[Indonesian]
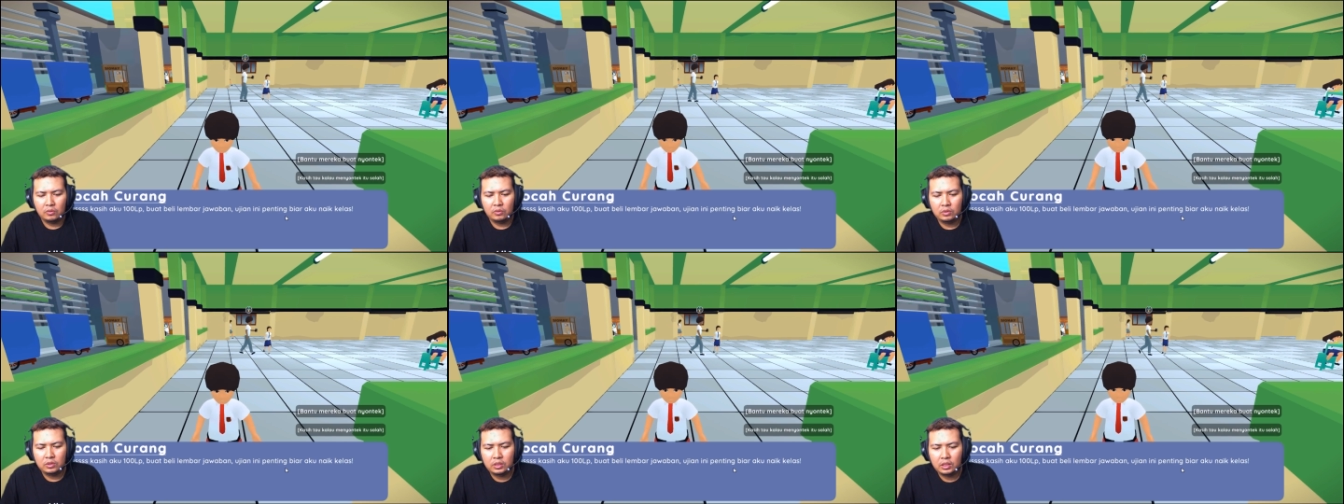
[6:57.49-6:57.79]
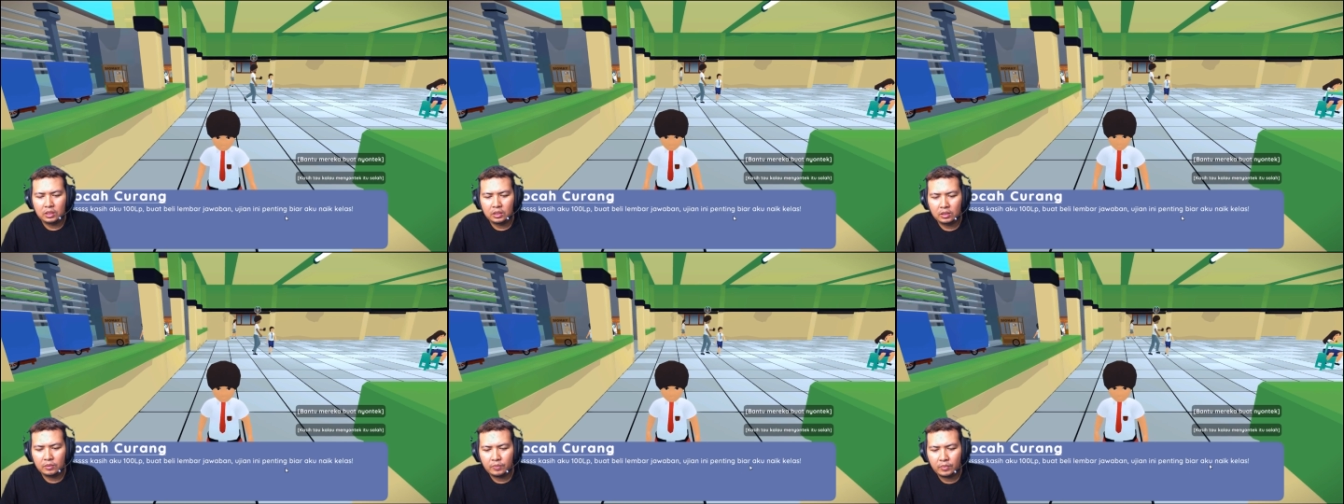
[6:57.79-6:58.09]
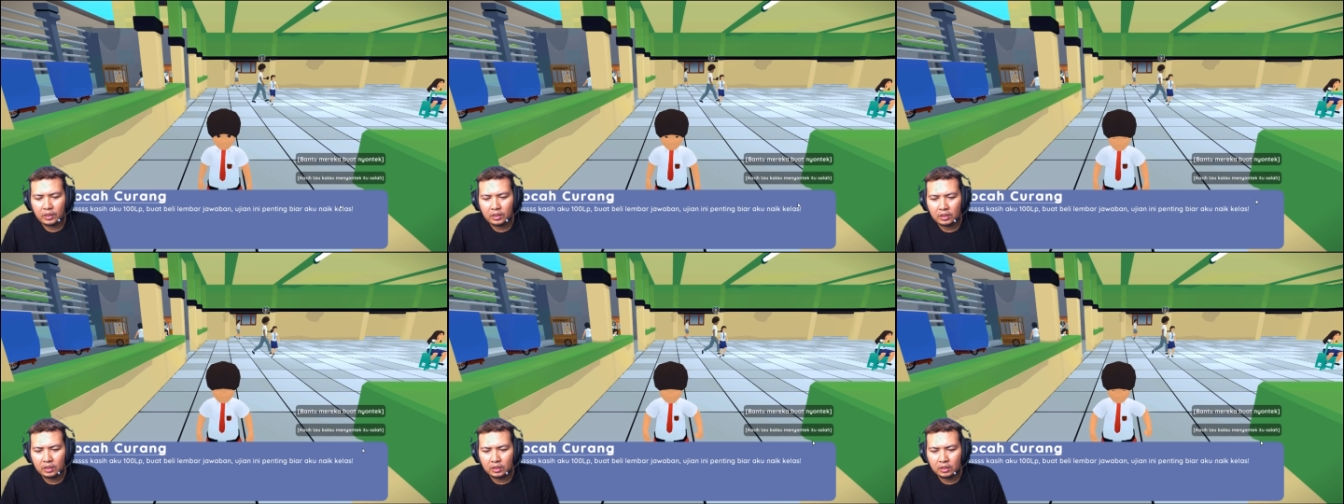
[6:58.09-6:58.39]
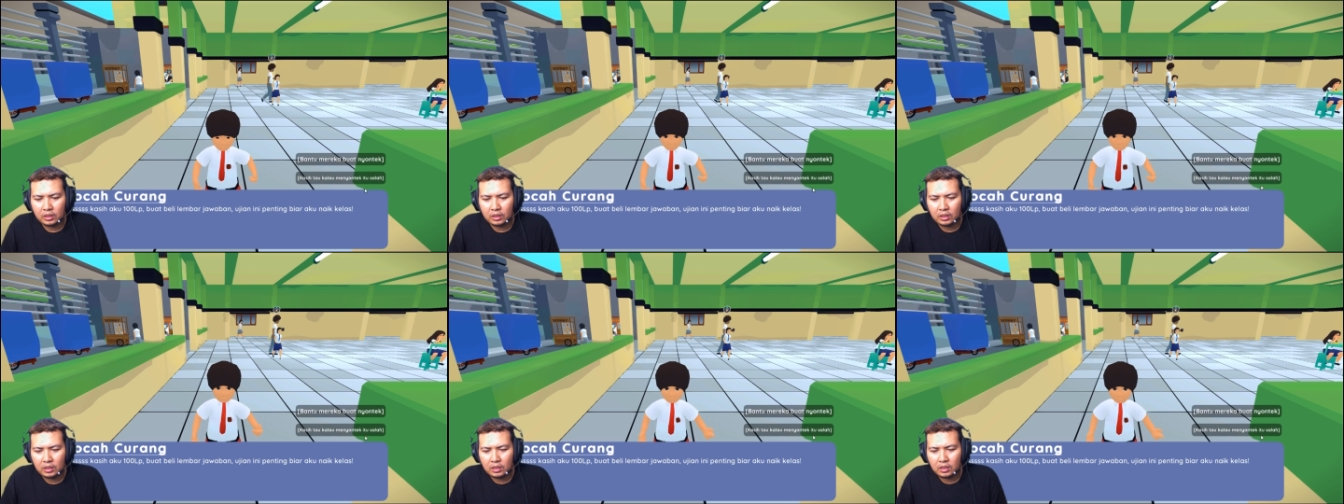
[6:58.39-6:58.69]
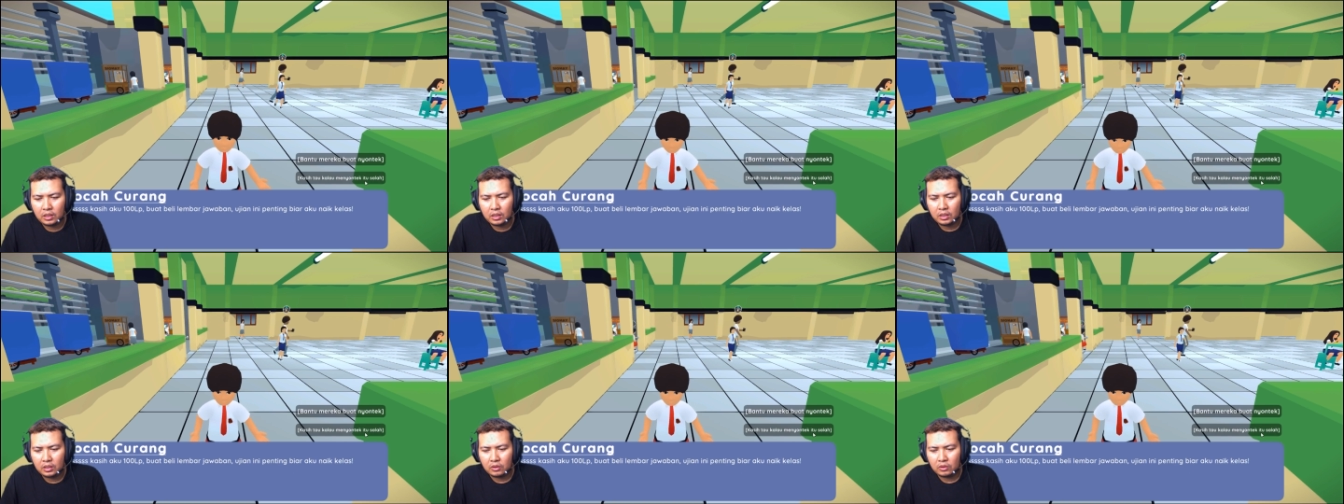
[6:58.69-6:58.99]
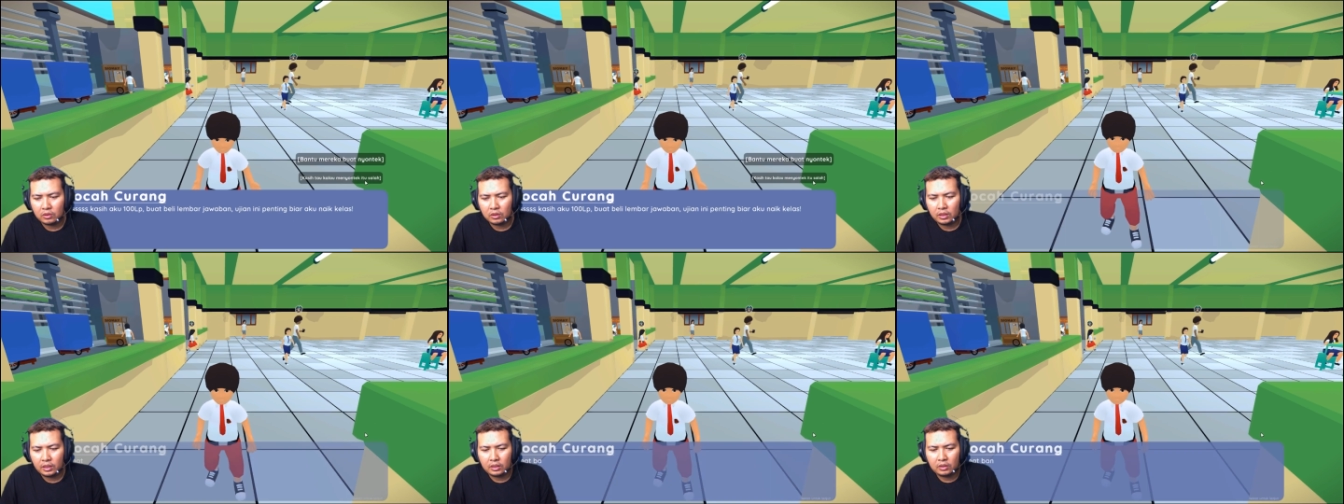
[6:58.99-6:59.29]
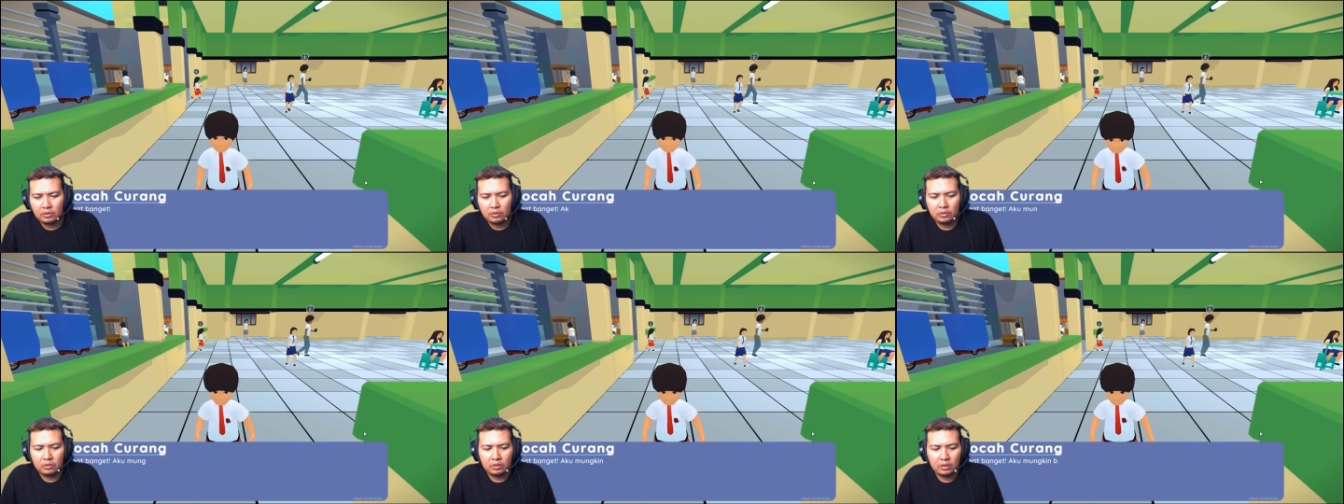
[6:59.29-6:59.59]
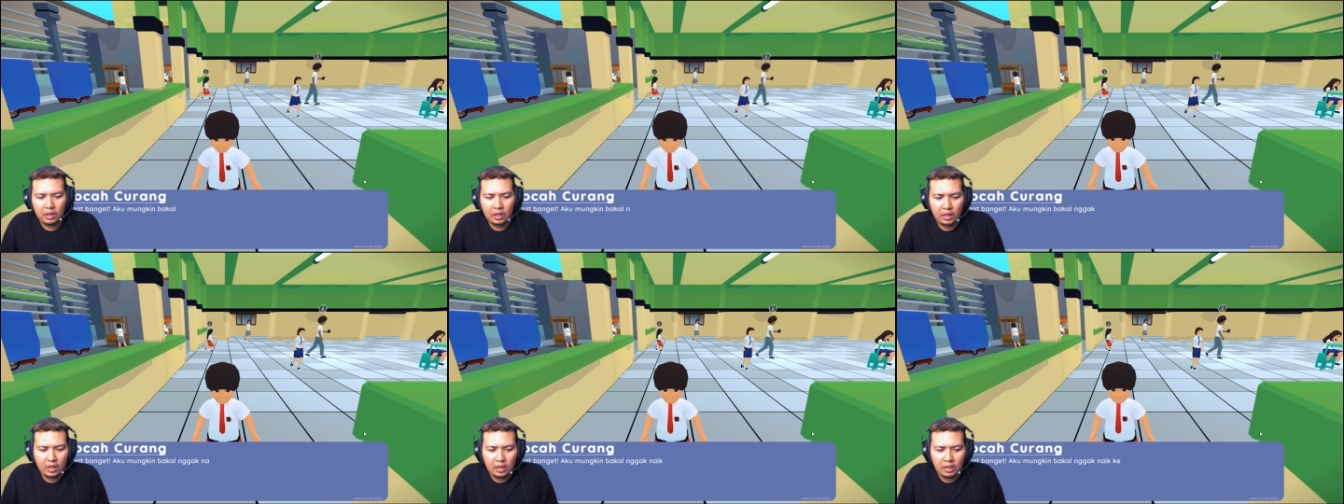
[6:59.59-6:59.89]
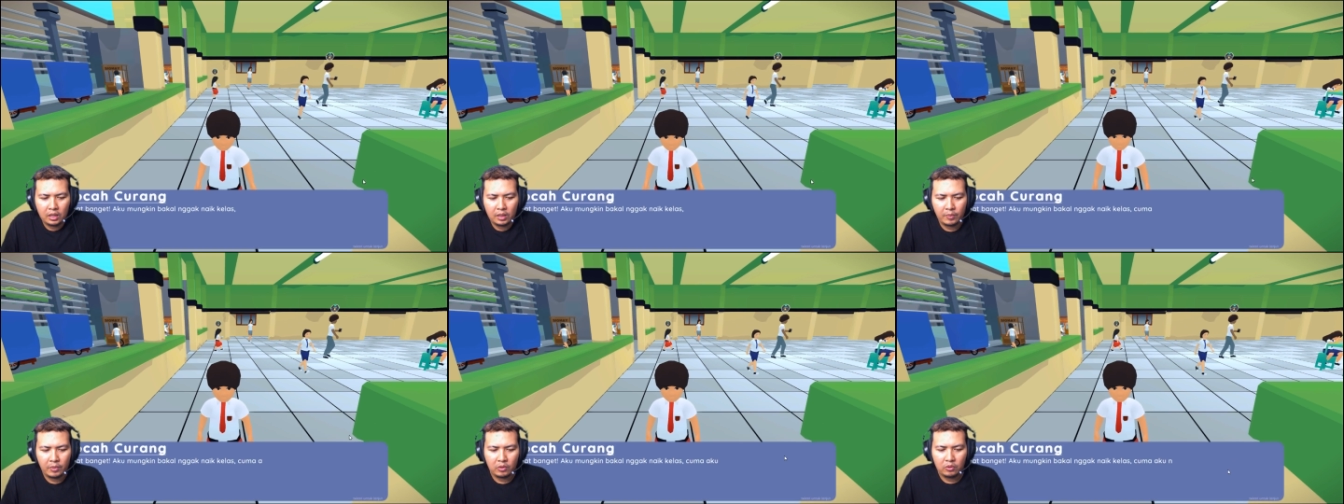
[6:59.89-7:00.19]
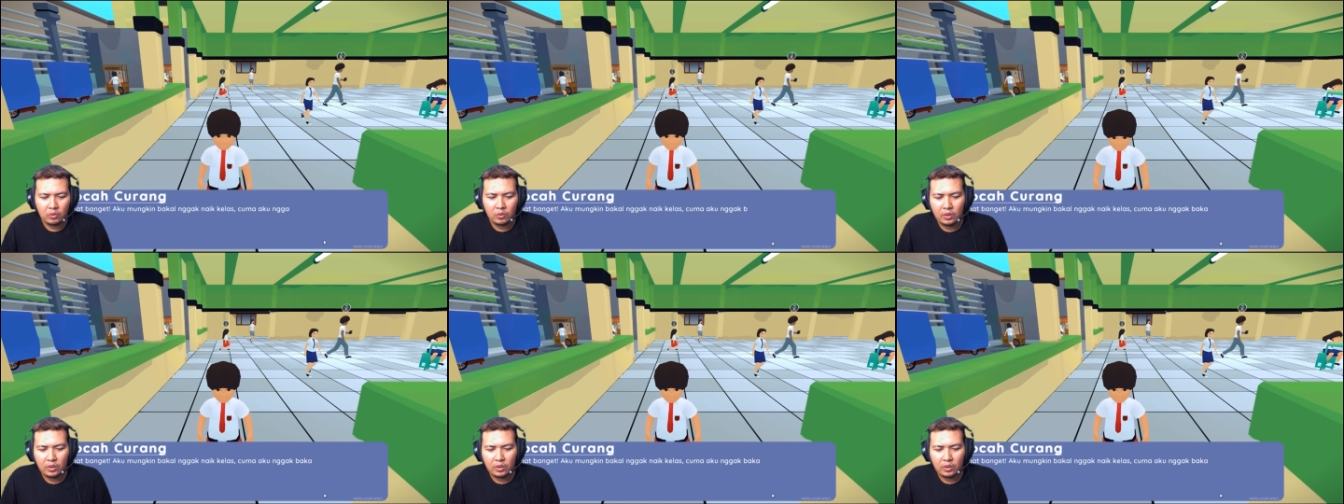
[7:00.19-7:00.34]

Ujian paling ah nyontek lo, enggak ah nggak mau